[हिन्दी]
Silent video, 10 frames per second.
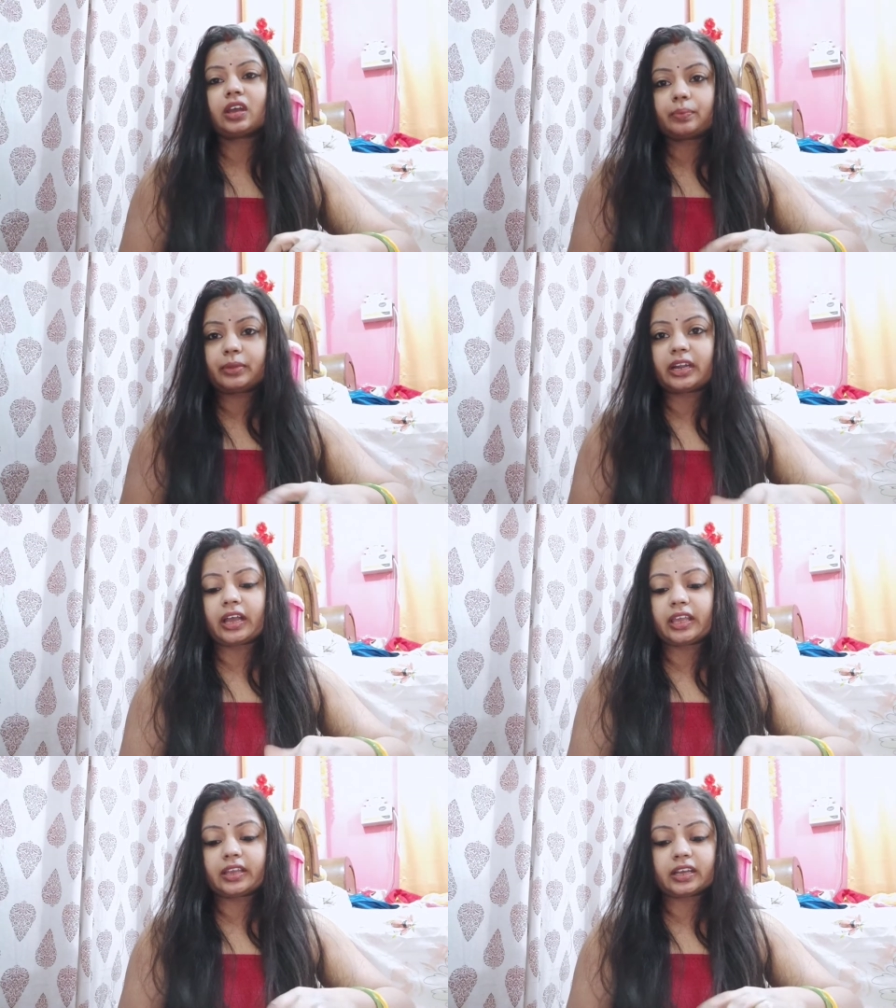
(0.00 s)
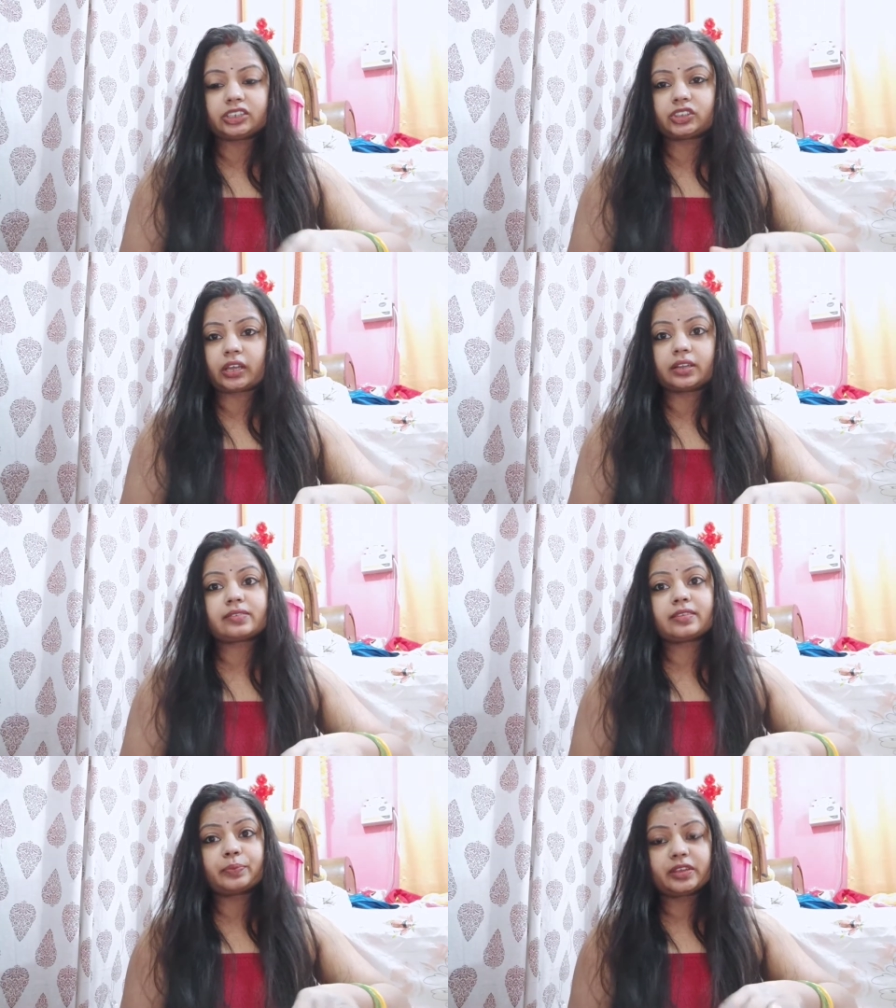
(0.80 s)
पढ़ाई का
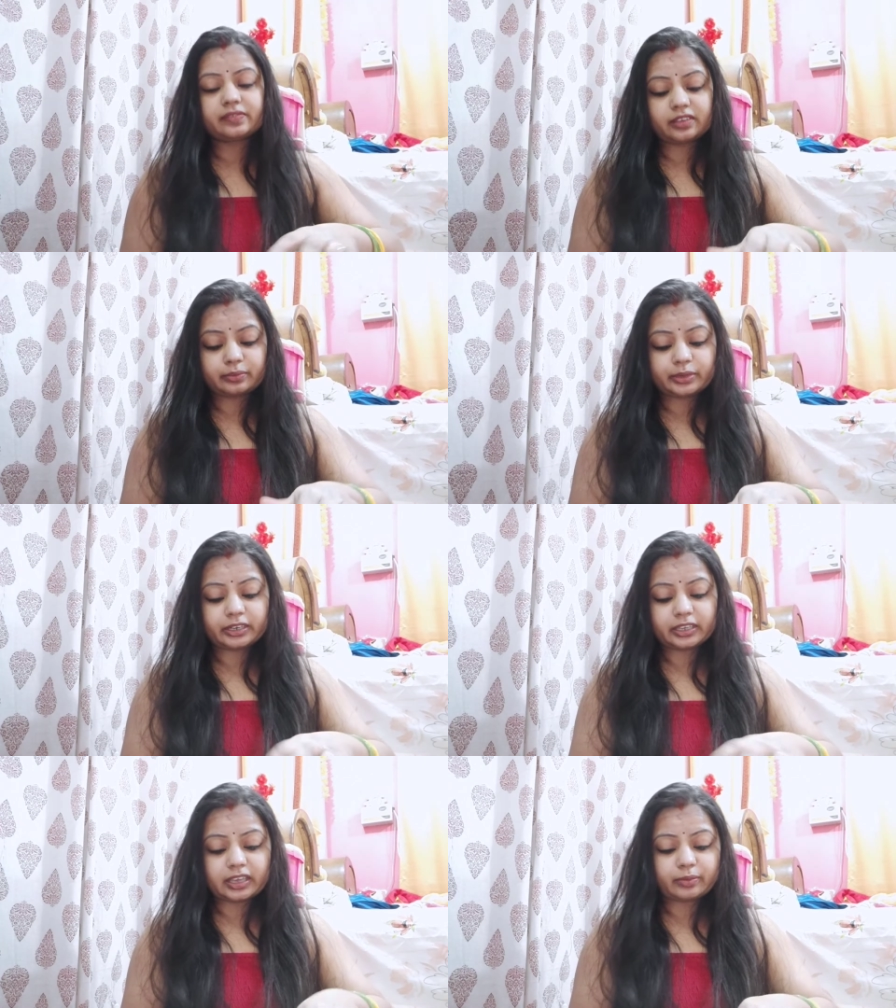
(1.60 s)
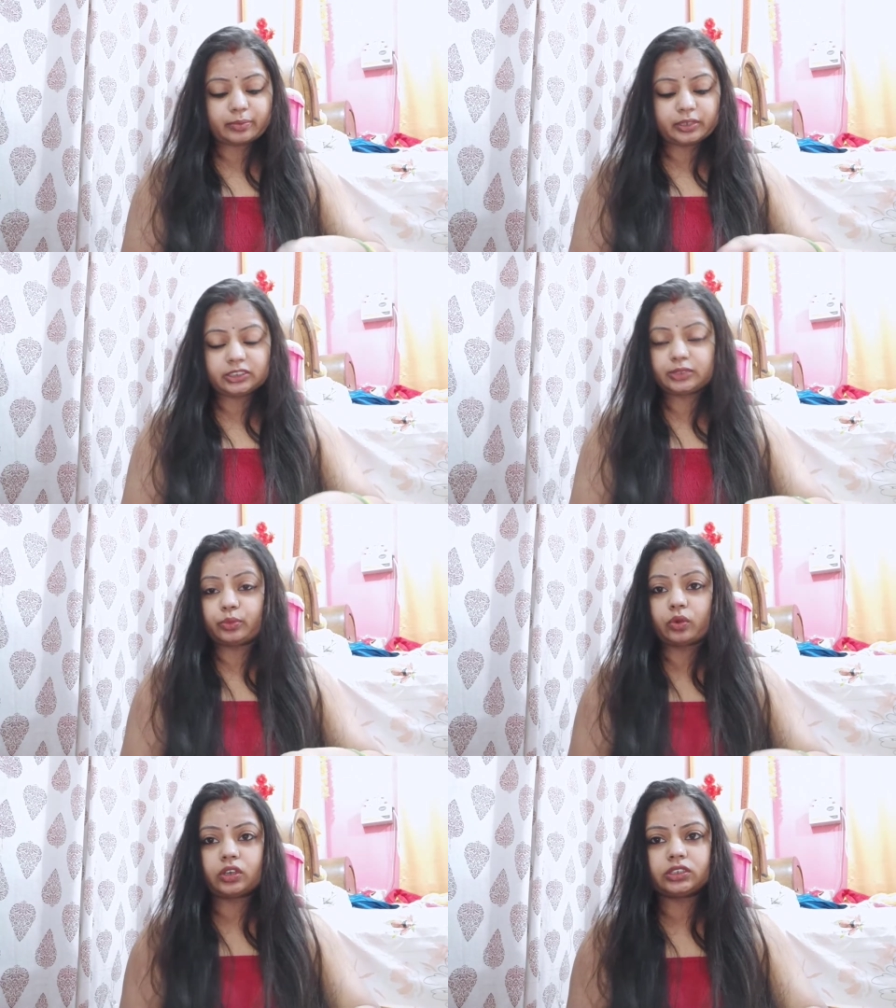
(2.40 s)
अचानक से प्रेशर बढ़ गया है बच्चे
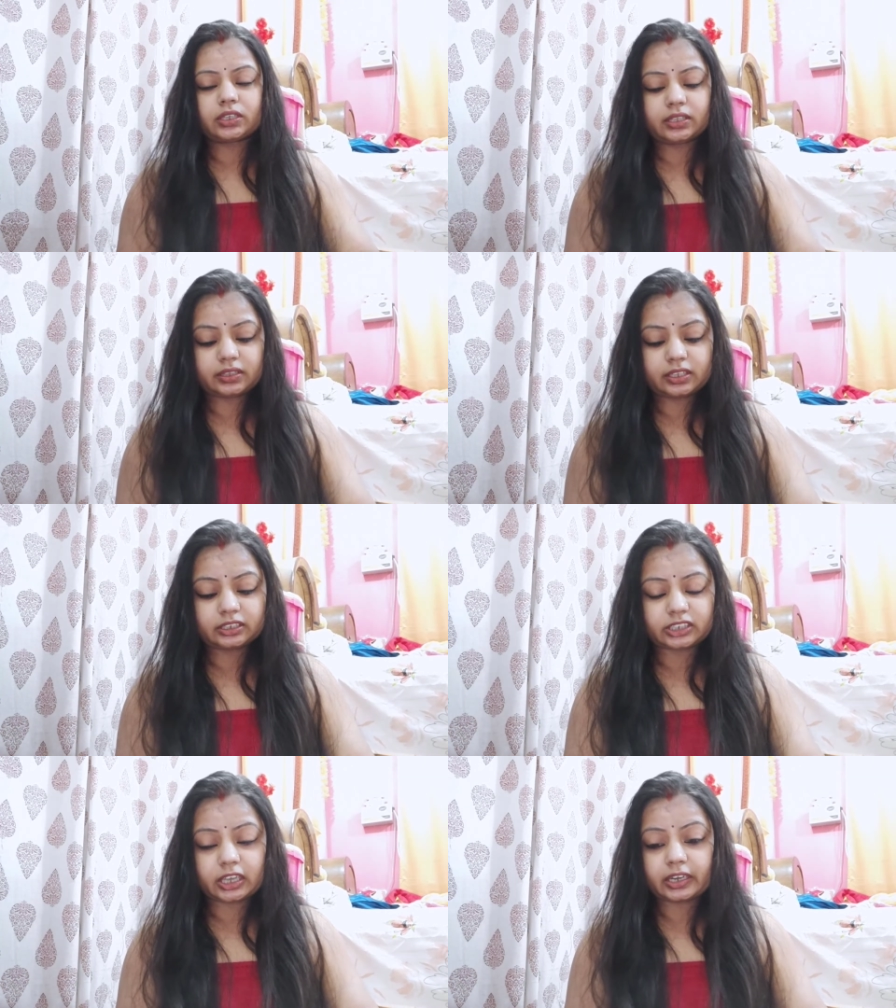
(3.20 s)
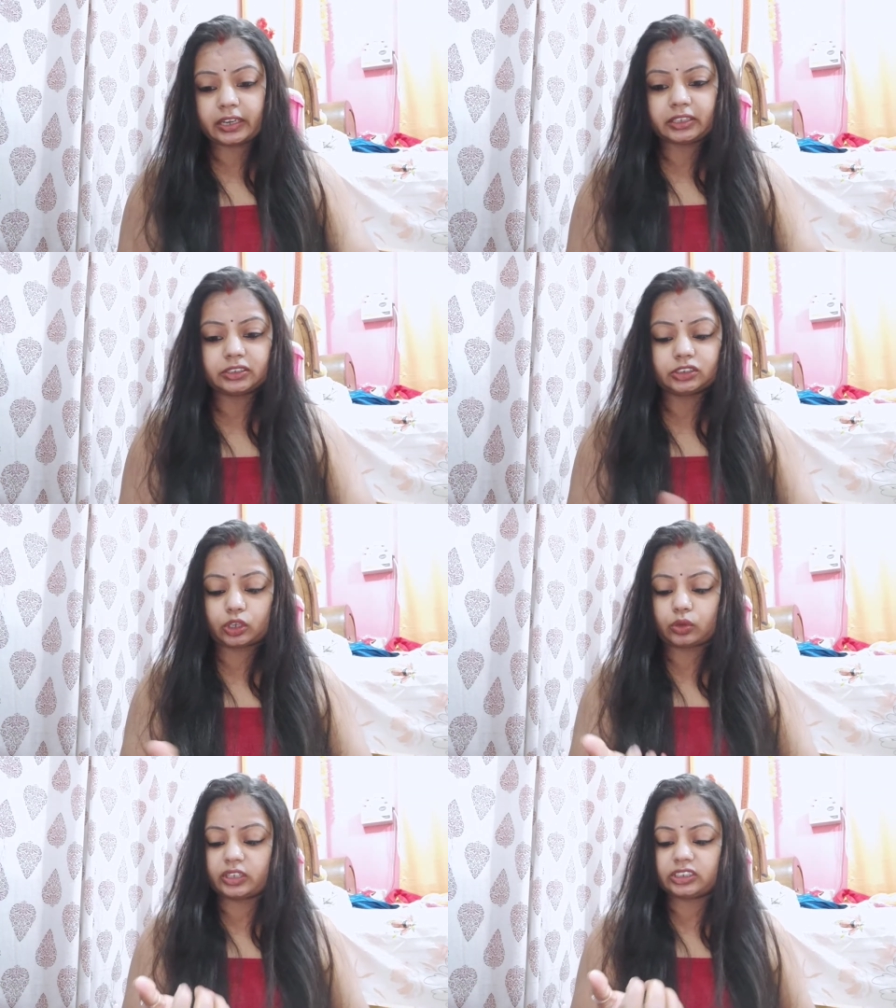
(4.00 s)
बहुत ज़्यादा थक जा रहे हैं लेकिन
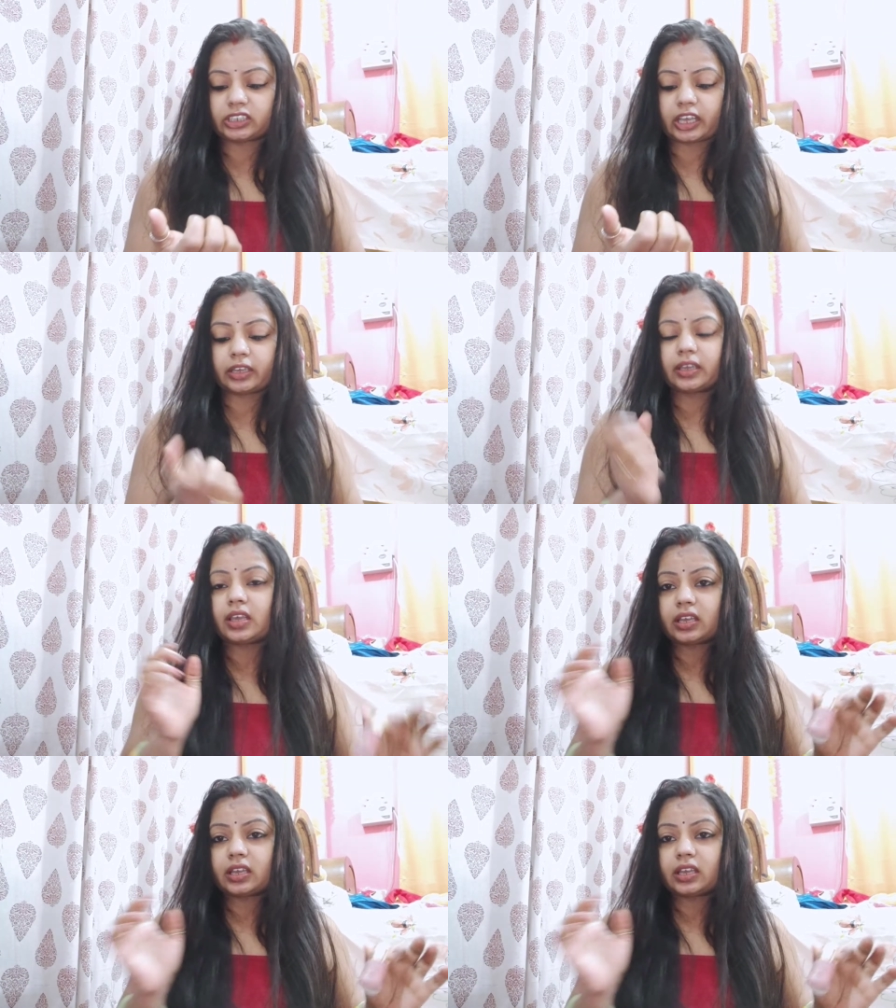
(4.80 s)
चलो अच्छा है